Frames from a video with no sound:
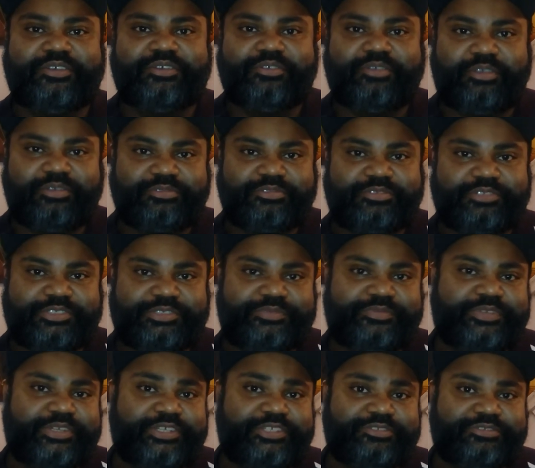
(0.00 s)
outros
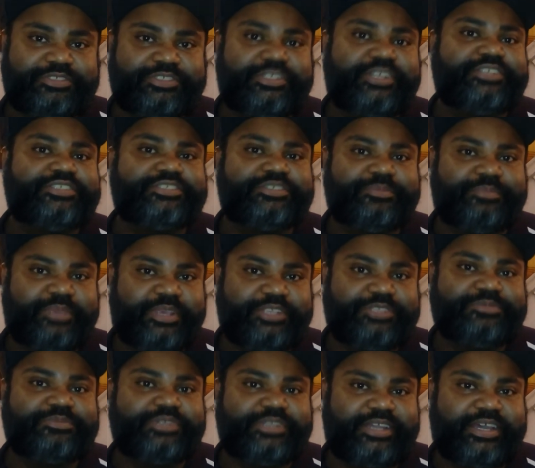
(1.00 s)
vídeos deste
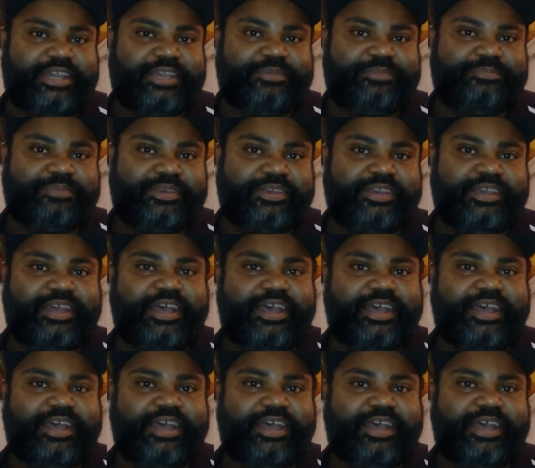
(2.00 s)
mesmo naipe